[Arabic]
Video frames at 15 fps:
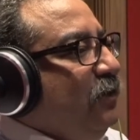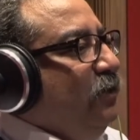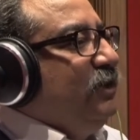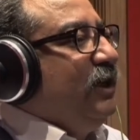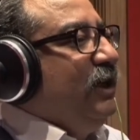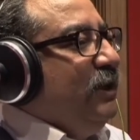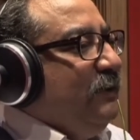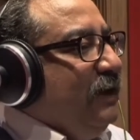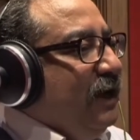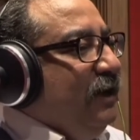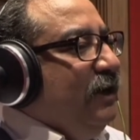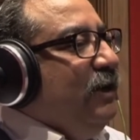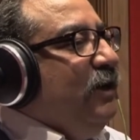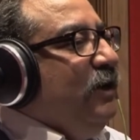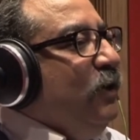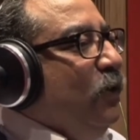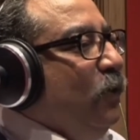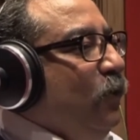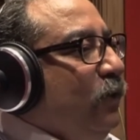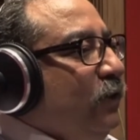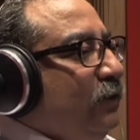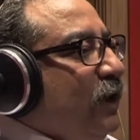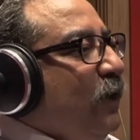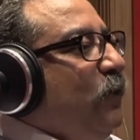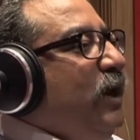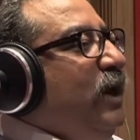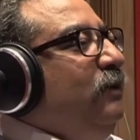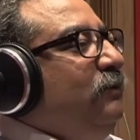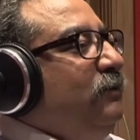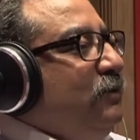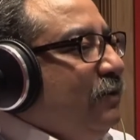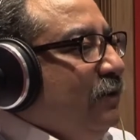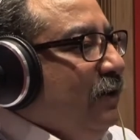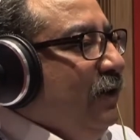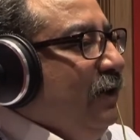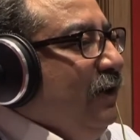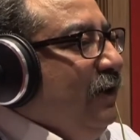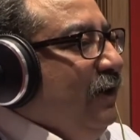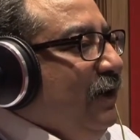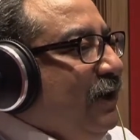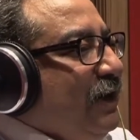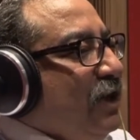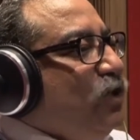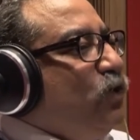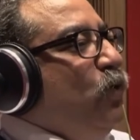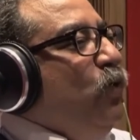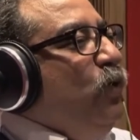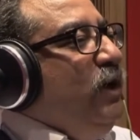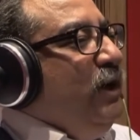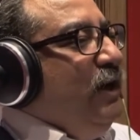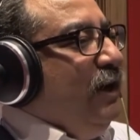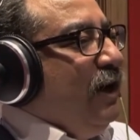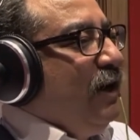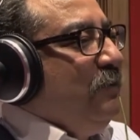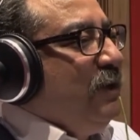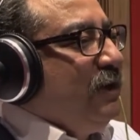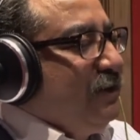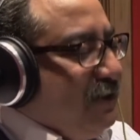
انا قلت كده بقى وطويت كشكول اخبار